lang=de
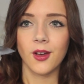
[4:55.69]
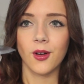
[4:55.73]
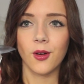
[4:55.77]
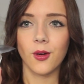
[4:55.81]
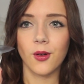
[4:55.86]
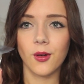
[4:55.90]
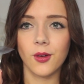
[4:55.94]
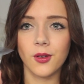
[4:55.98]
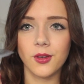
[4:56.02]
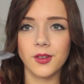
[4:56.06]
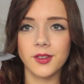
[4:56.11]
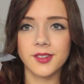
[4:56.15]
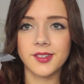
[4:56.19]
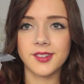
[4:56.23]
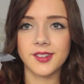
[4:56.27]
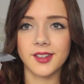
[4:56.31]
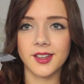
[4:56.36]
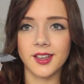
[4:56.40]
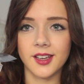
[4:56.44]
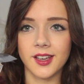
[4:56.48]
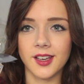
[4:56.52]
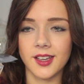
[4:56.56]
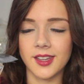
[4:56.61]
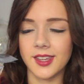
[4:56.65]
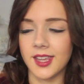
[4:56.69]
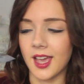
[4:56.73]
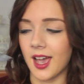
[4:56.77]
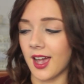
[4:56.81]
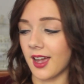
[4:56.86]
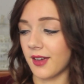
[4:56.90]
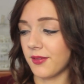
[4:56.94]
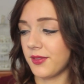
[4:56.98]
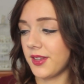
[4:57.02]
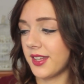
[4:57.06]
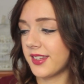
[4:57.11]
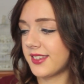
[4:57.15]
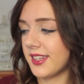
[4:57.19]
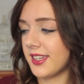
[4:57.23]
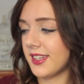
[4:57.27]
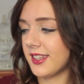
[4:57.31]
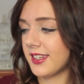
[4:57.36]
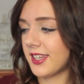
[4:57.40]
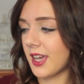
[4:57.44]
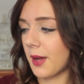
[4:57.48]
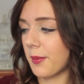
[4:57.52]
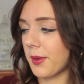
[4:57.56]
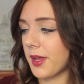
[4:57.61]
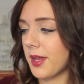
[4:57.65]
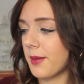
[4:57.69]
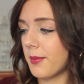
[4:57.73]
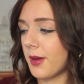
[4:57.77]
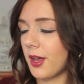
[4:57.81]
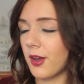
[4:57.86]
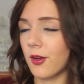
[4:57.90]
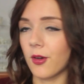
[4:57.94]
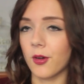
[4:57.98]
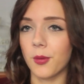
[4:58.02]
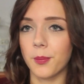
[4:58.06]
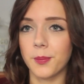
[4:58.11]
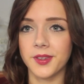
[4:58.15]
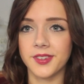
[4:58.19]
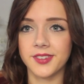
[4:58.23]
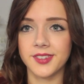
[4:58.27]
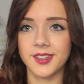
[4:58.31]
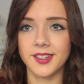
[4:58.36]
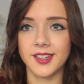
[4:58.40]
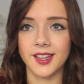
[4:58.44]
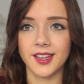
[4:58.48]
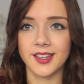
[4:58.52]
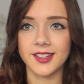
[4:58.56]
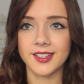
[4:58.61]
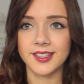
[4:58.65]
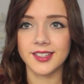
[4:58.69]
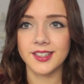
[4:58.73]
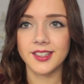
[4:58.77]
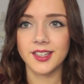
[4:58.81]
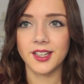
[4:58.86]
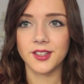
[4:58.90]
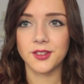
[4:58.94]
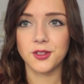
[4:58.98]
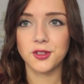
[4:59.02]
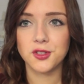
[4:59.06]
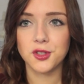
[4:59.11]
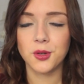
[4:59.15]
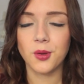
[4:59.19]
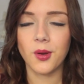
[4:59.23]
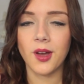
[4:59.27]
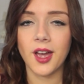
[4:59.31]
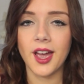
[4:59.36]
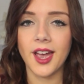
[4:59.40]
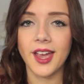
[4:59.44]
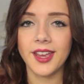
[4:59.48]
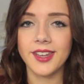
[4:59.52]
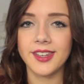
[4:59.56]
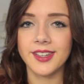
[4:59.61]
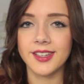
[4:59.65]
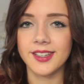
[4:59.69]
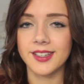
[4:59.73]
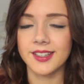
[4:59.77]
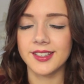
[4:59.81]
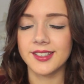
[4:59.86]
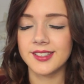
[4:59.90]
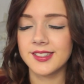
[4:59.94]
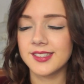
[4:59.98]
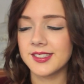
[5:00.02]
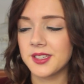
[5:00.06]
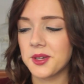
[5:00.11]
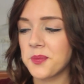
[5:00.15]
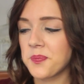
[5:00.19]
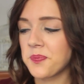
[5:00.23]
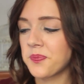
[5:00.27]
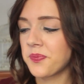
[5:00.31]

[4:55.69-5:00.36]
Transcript: Und äh, ja, wie ihr seht, ich habe immer noch ein bisschen da drin, also schon noch einiges.